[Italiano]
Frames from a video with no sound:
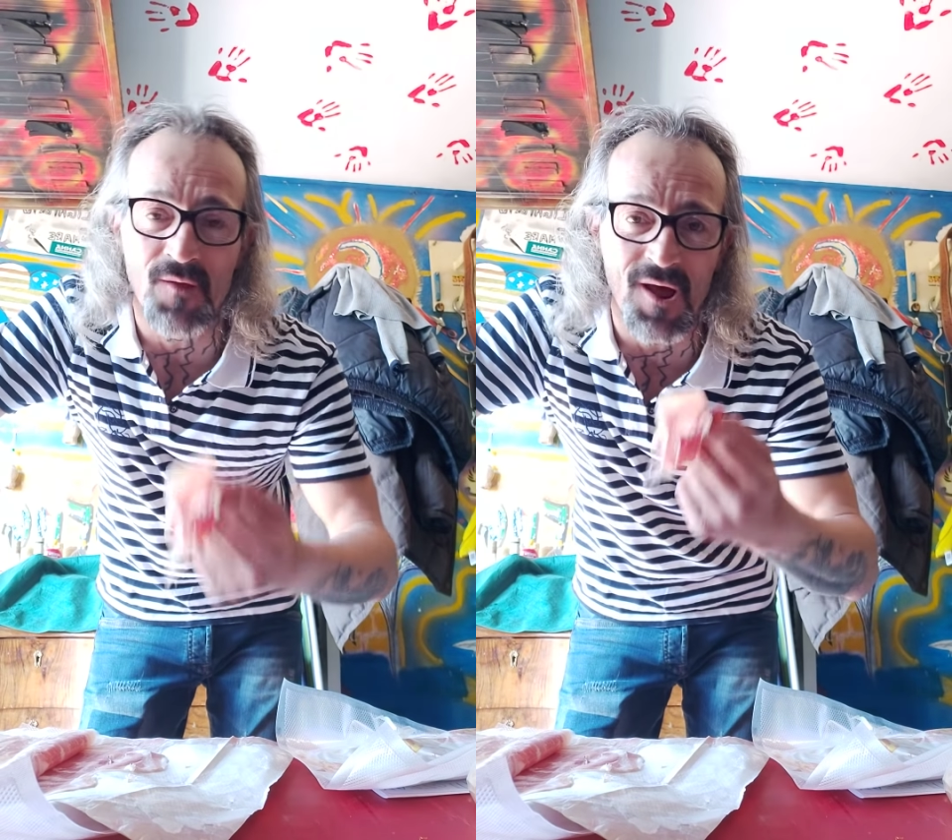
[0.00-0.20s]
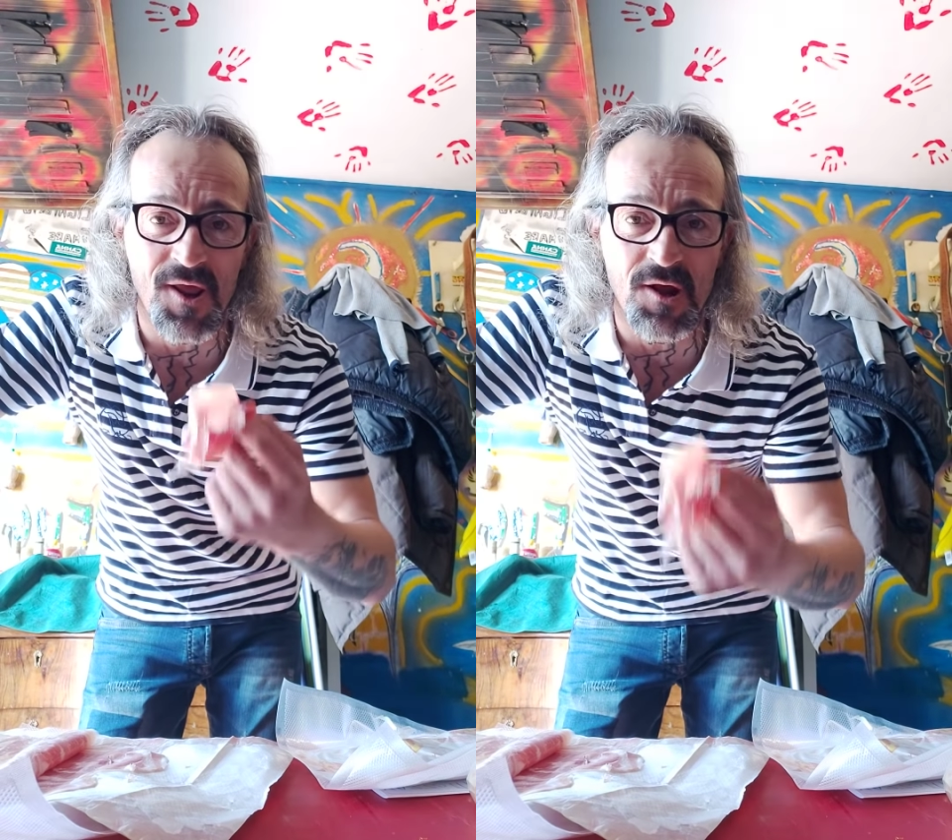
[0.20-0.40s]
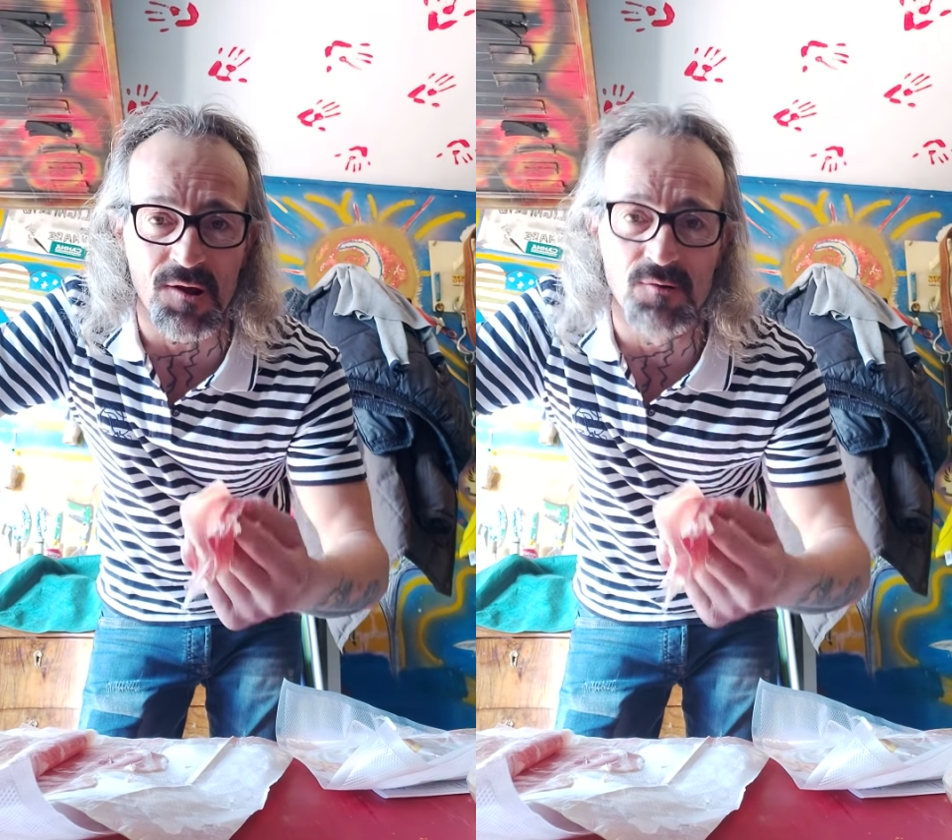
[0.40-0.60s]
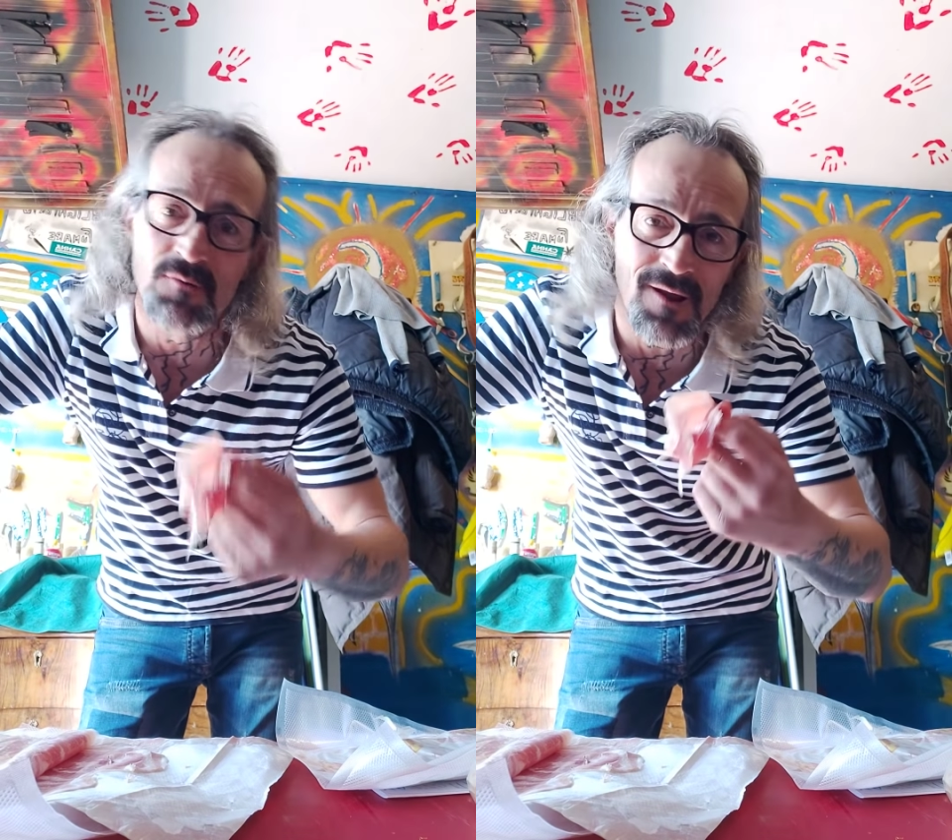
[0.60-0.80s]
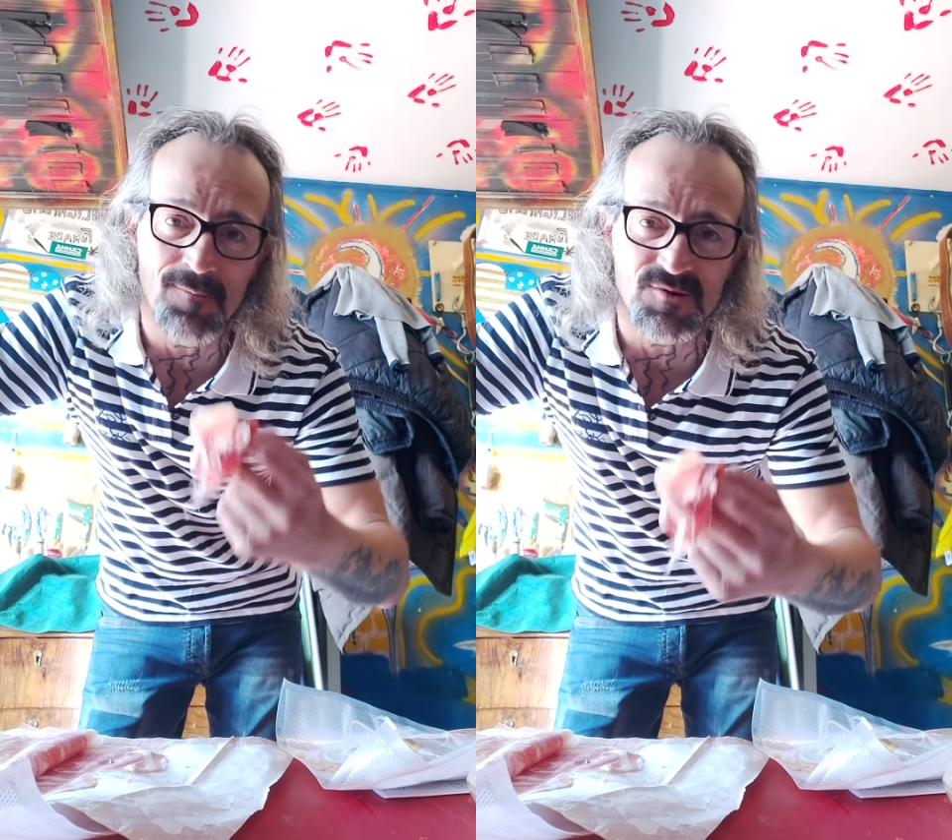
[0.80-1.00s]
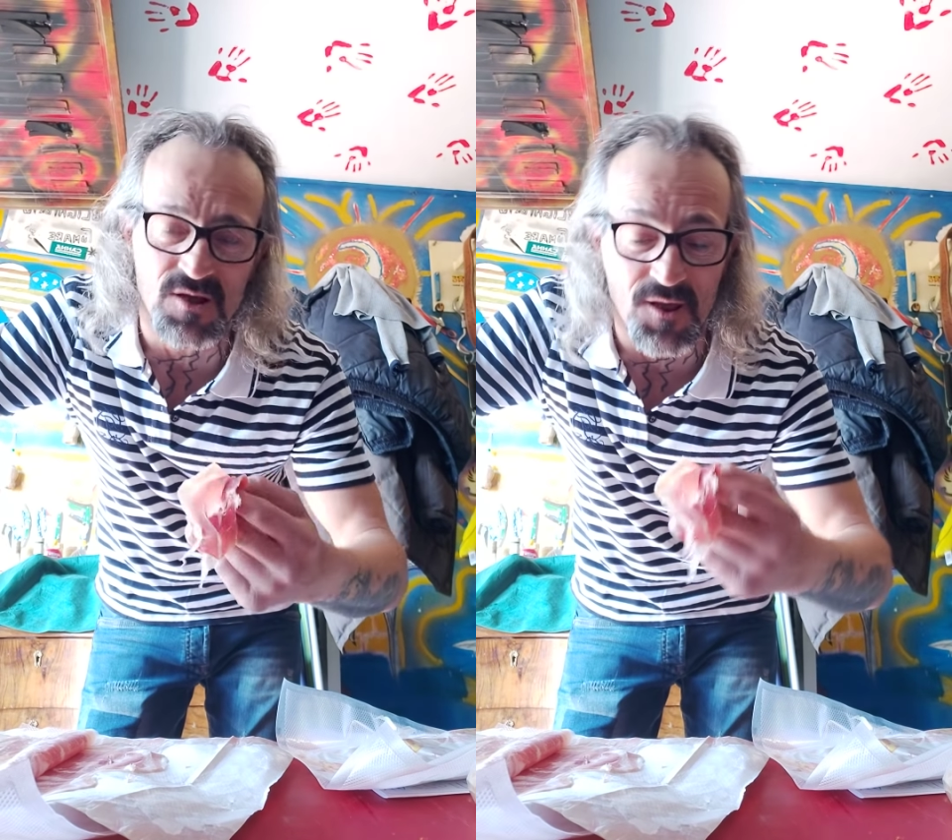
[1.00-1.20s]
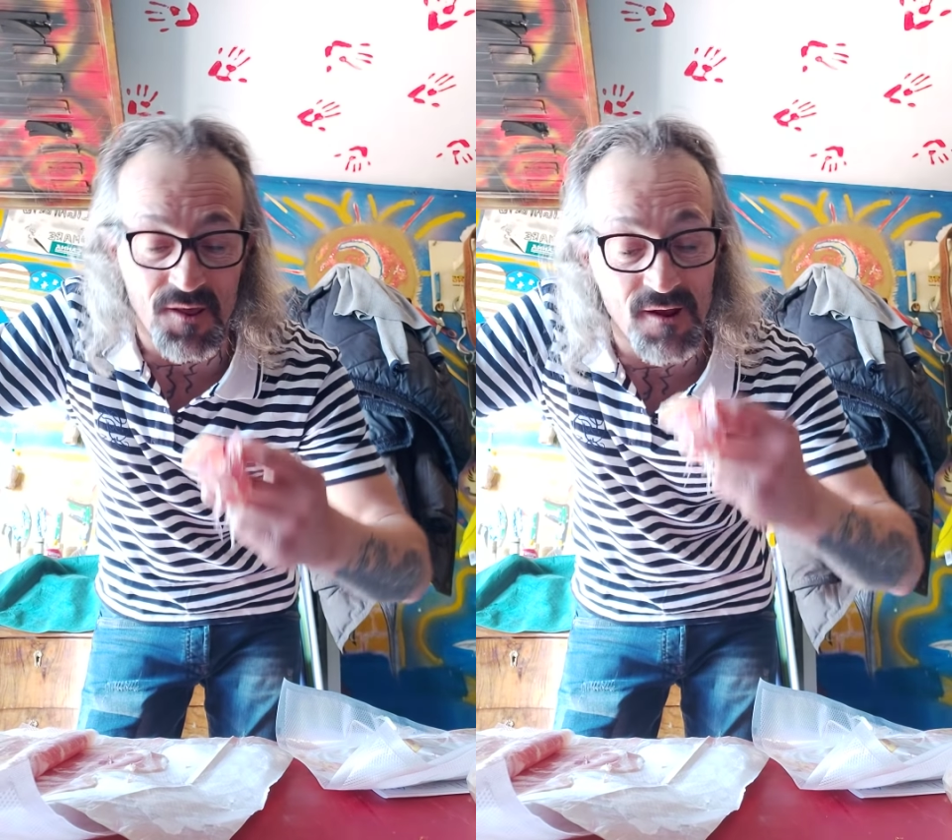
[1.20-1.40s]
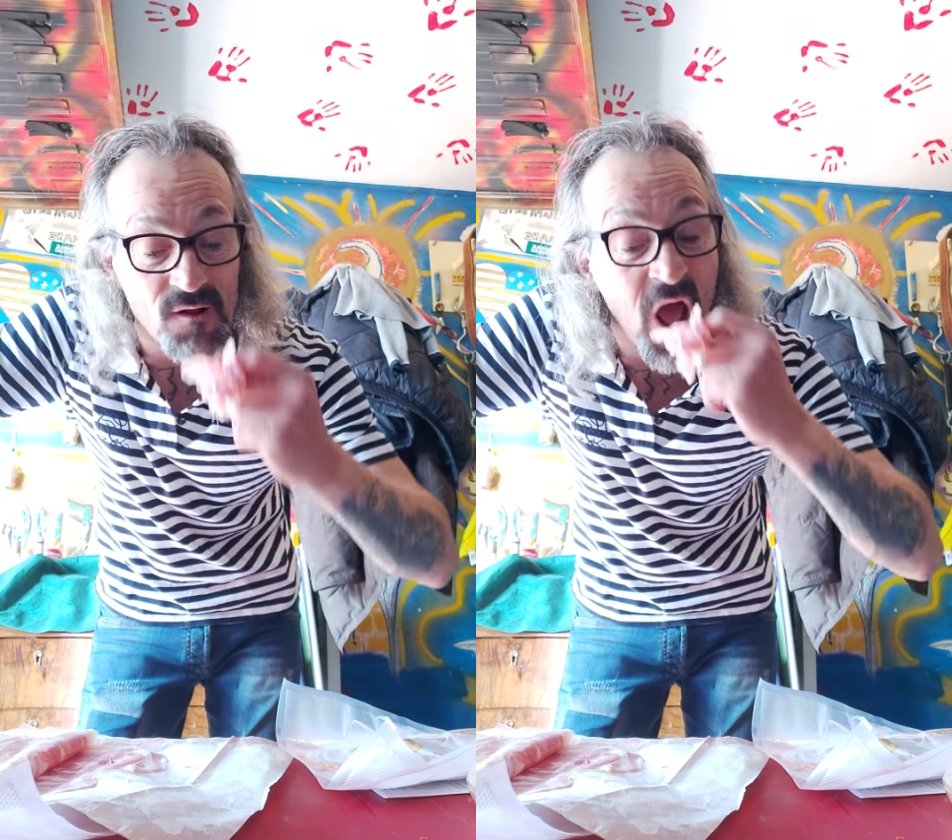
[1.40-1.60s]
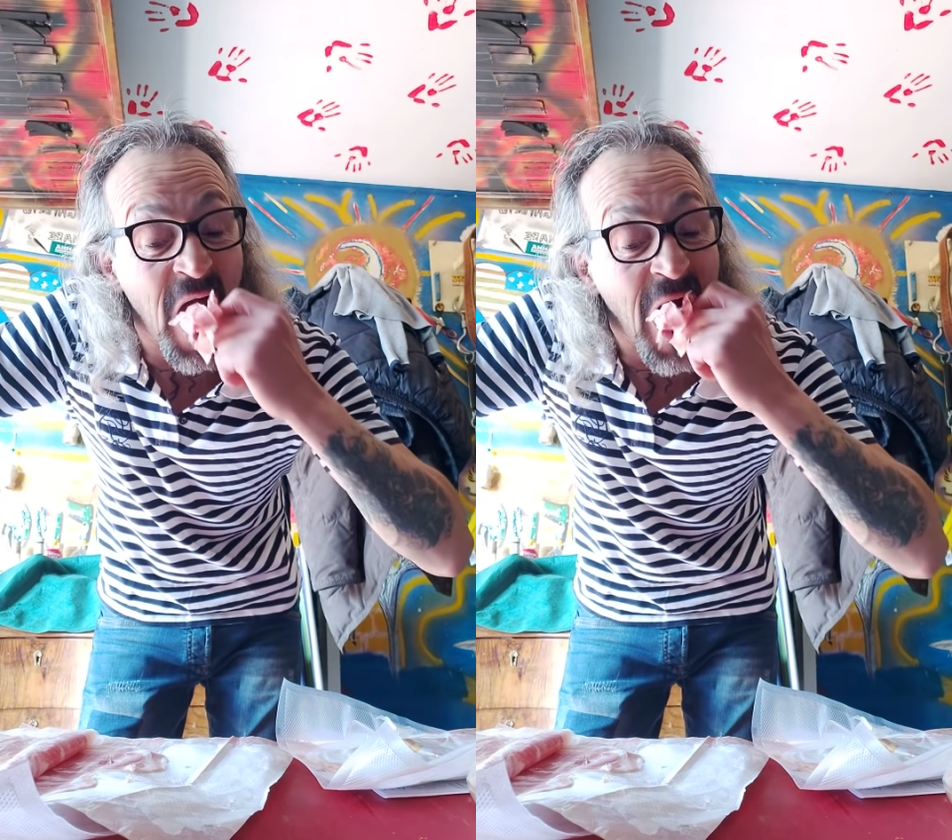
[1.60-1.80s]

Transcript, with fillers: A little. E mangiata right.